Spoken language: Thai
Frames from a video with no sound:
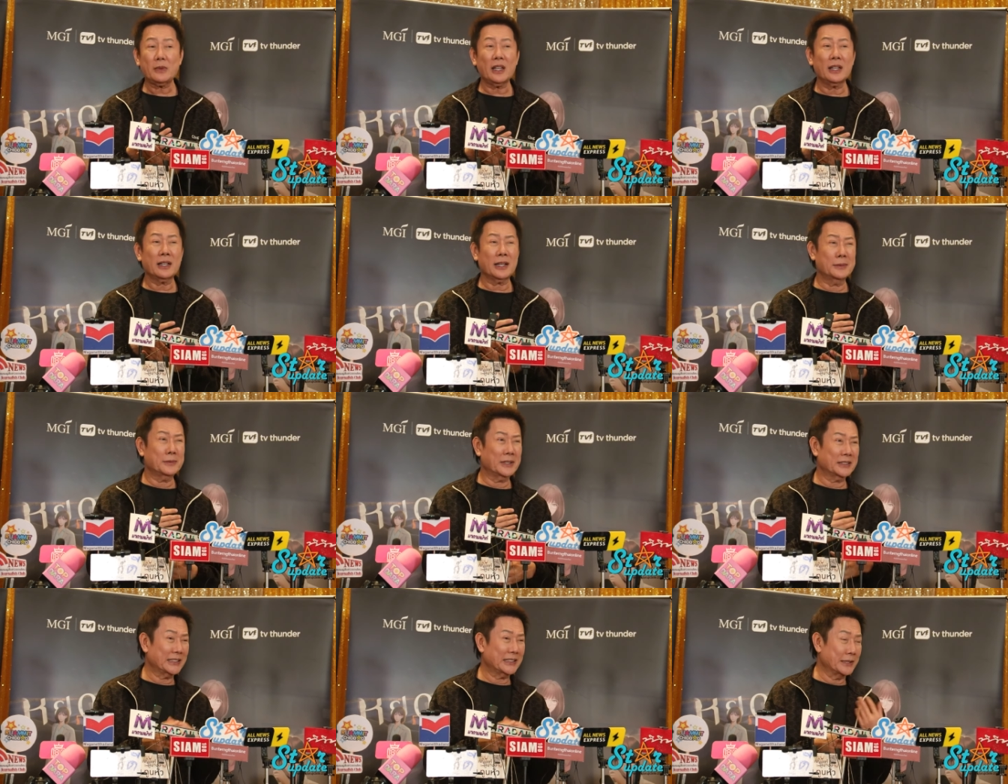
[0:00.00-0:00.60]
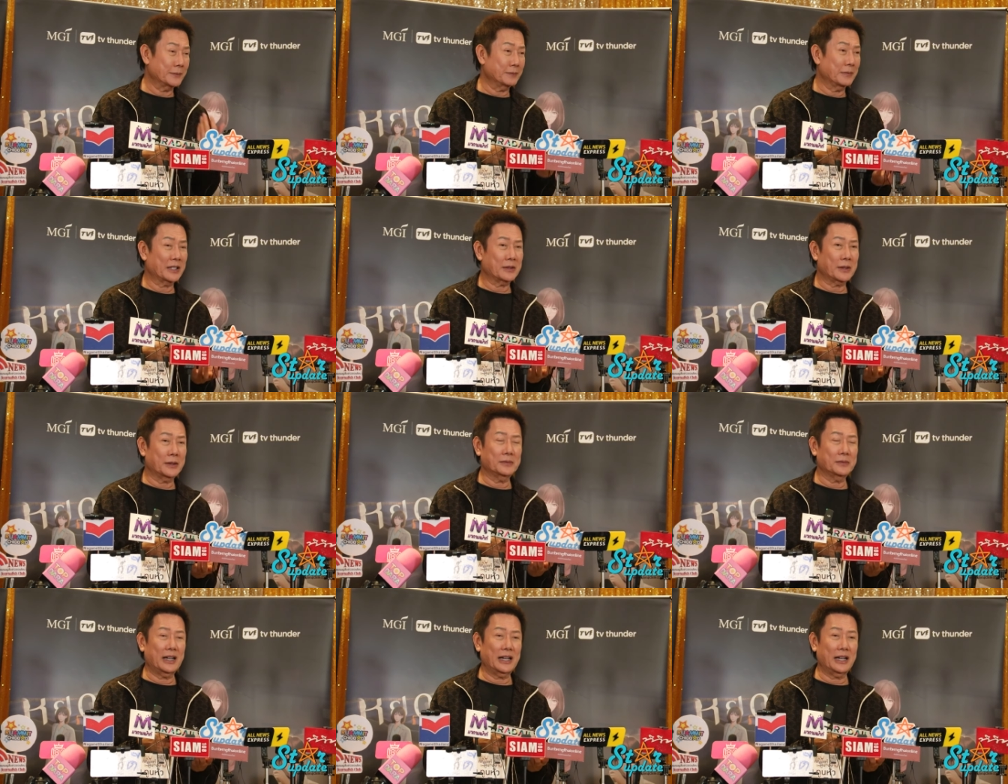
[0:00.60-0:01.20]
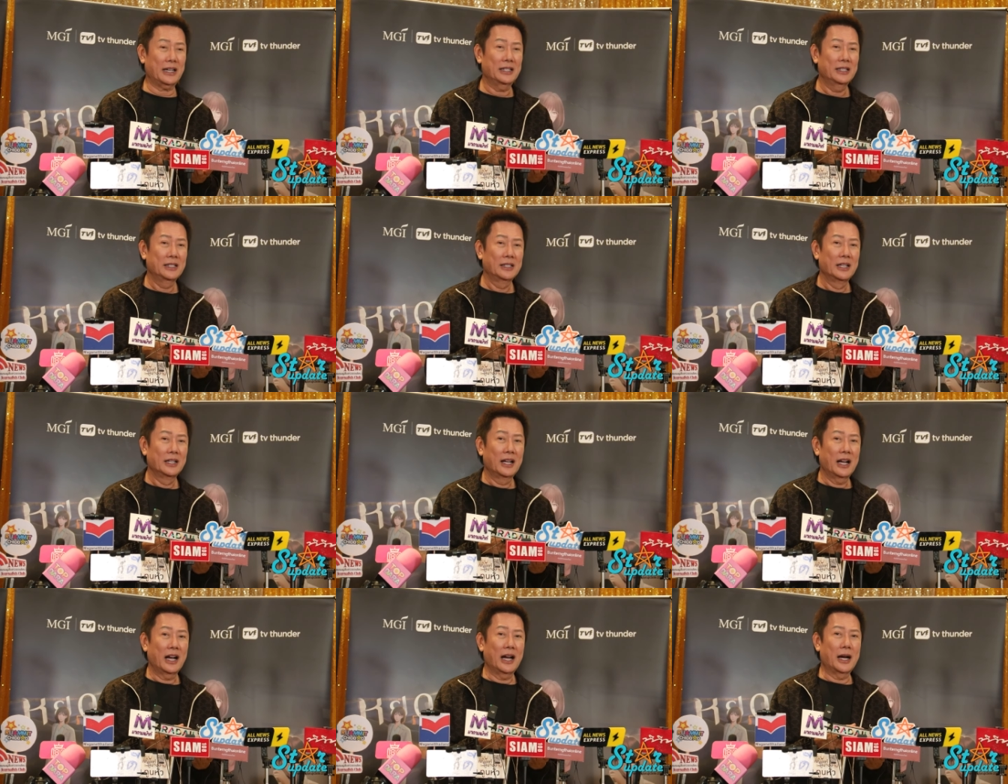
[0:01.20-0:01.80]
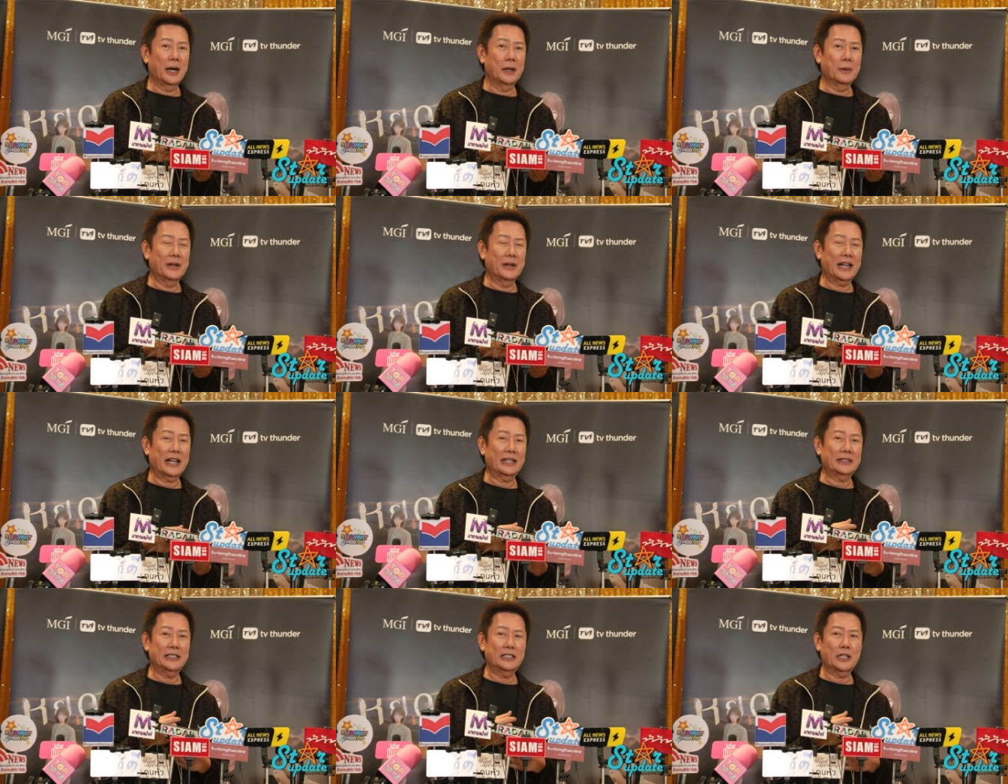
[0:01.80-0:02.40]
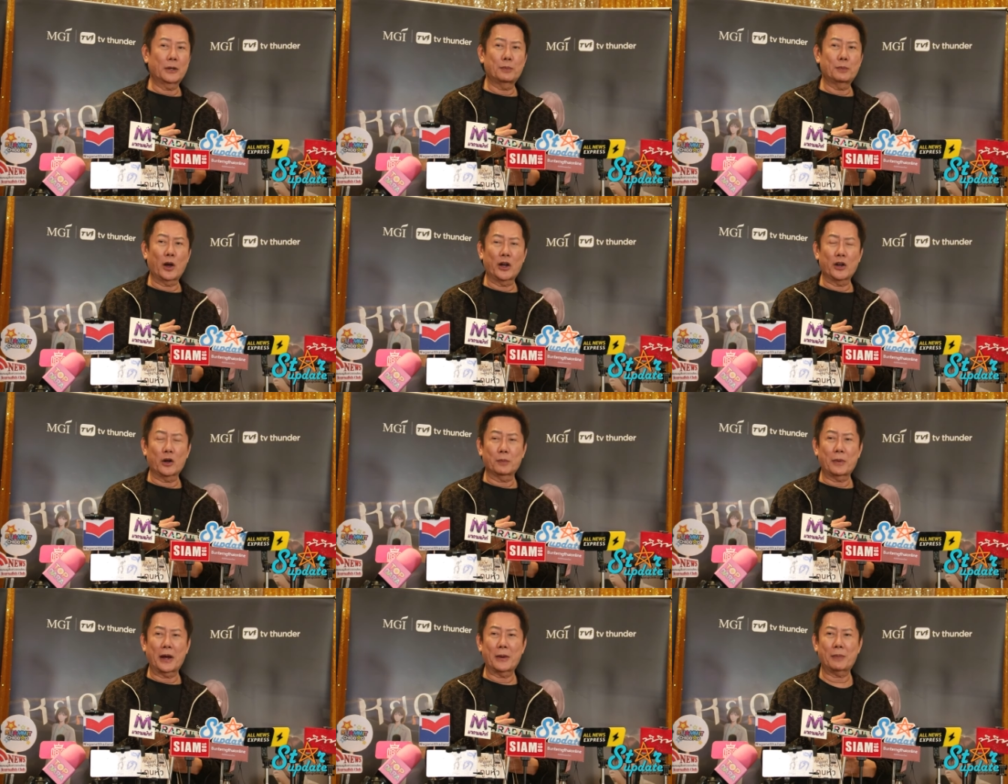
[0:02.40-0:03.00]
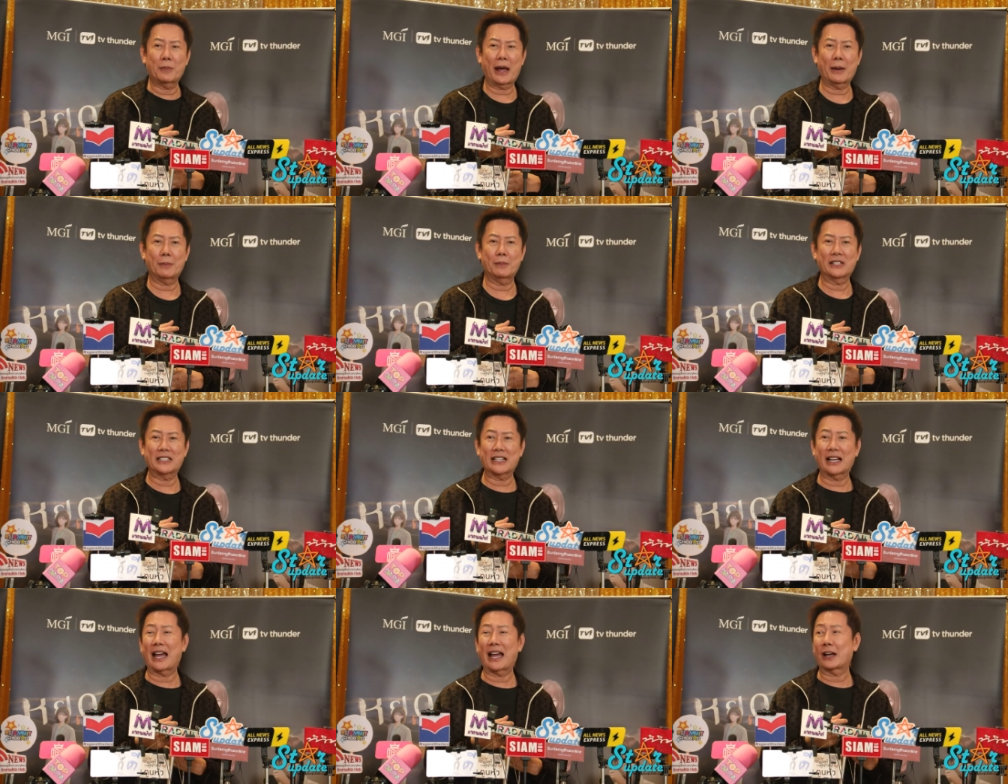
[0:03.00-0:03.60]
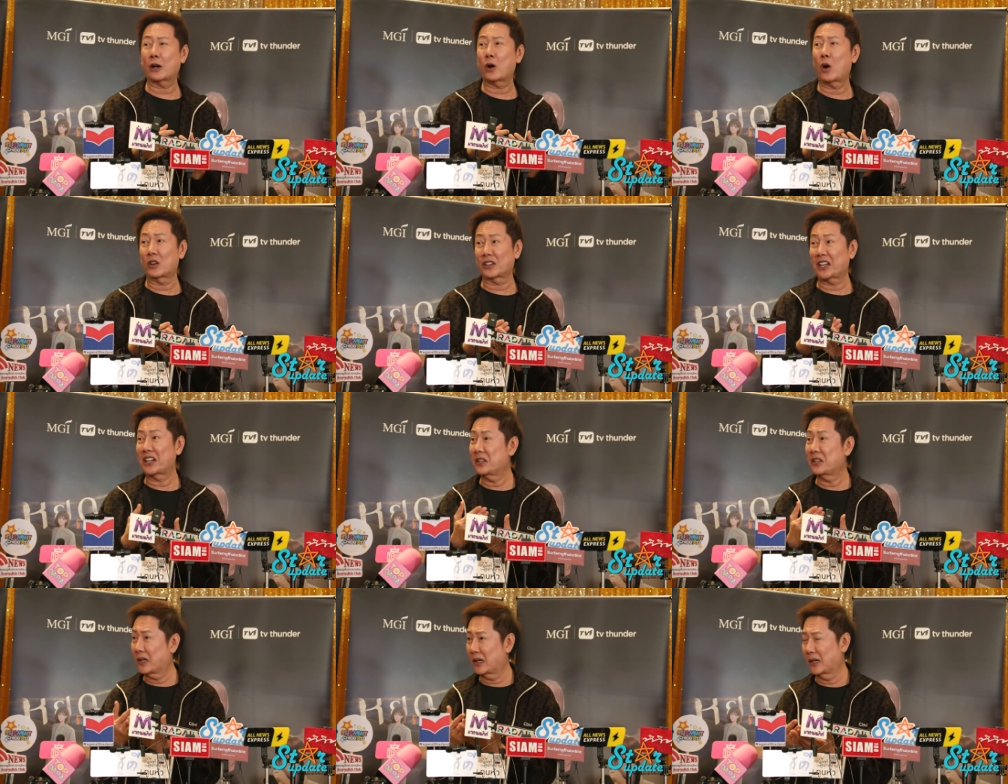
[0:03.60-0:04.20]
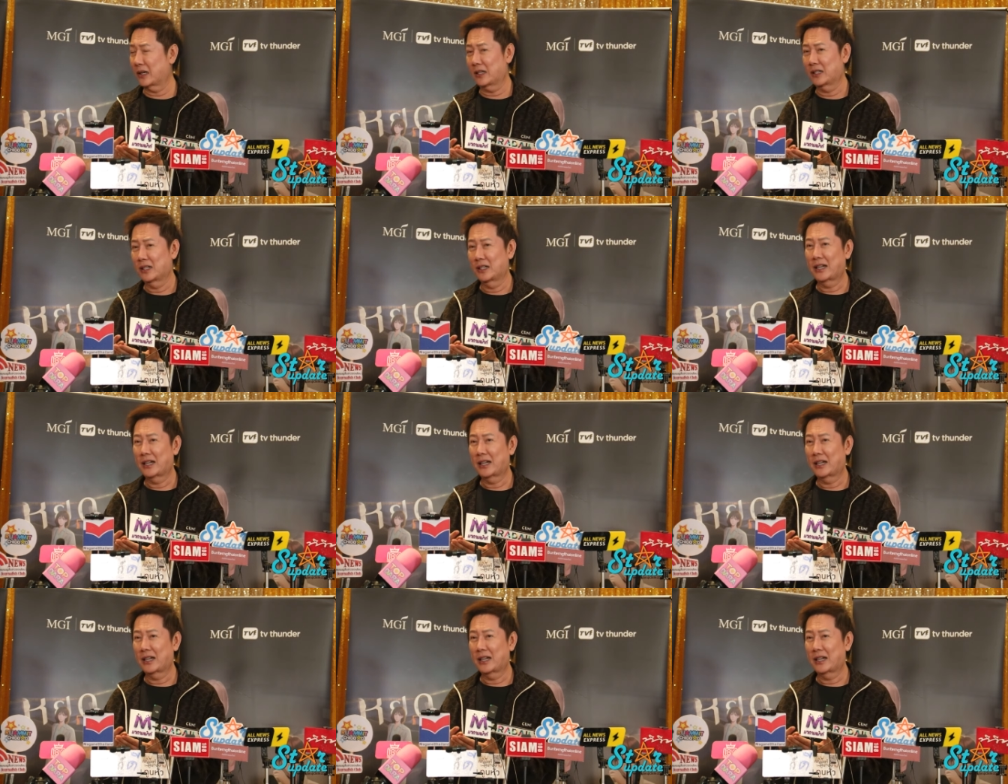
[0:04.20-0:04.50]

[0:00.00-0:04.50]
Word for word: คำว่าติด หมายความว่าเวลาที่เราปล่อยออกไปปั๊บมันจะขายของได้เยอะ